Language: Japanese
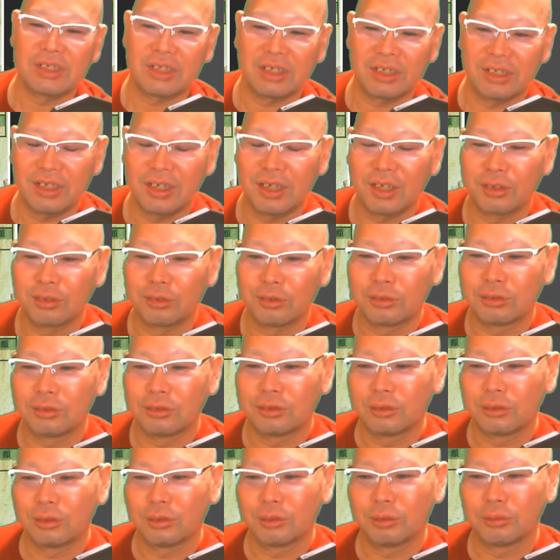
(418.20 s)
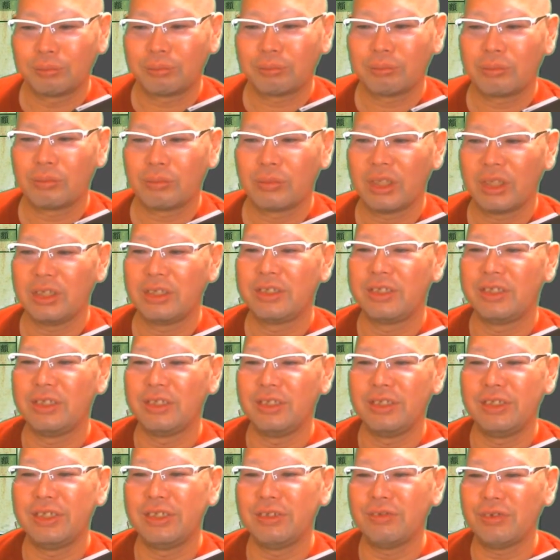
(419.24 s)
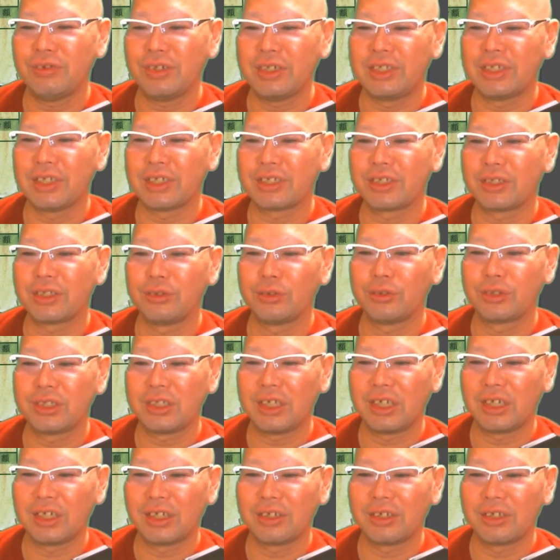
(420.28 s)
ね、あの新人は平車乗せられる